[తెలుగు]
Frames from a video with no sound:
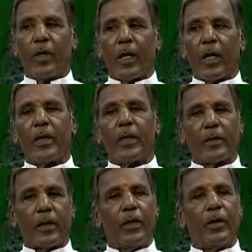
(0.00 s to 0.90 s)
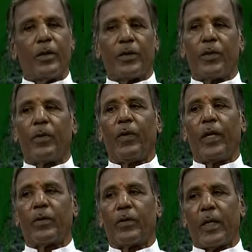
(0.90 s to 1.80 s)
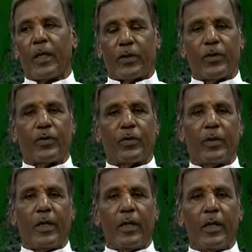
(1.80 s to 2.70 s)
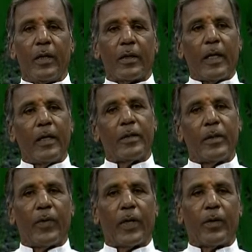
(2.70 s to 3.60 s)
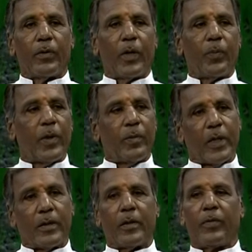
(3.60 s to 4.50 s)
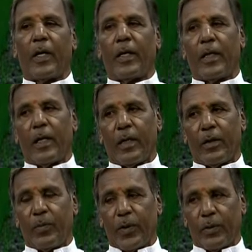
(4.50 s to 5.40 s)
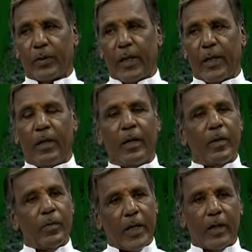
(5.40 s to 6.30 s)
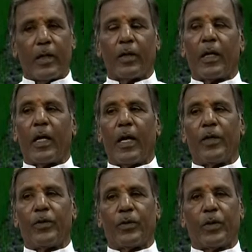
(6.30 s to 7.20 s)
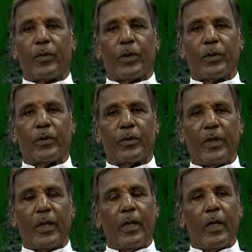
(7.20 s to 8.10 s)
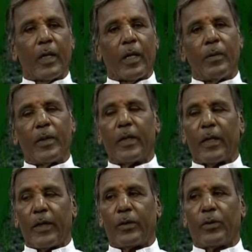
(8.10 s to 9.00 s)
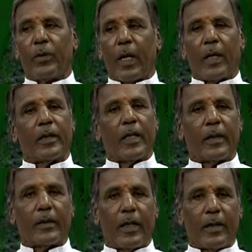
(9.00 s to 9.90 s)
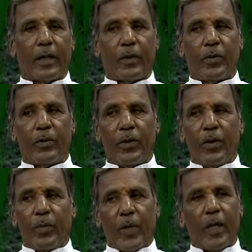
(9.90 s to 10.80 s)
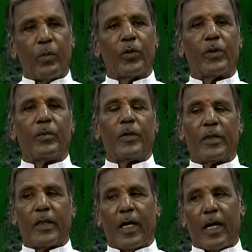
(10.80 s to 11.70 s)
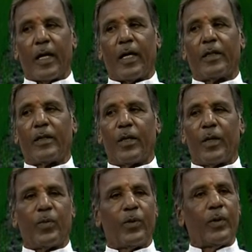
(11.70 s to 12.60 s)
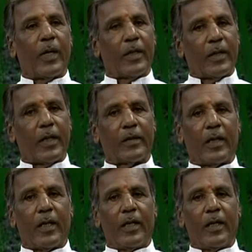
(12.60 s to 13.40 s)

కాబట్టి ఆ తల్లిలో జీవం లేకుండా నశిస్తుంది తల్లి జీవంగా ఉన్నప్పుడే మన జీవనాధారాలు పెరుగుతాయి మన యొక్క ఆయుష్ కూడా పెరుగుతుంది కాబట్టి రైతు అన్నదాత అంటాము మరి అమృతం ఇచ్చే ఆహారాలు తిన్నప్పుడు అన్నదాత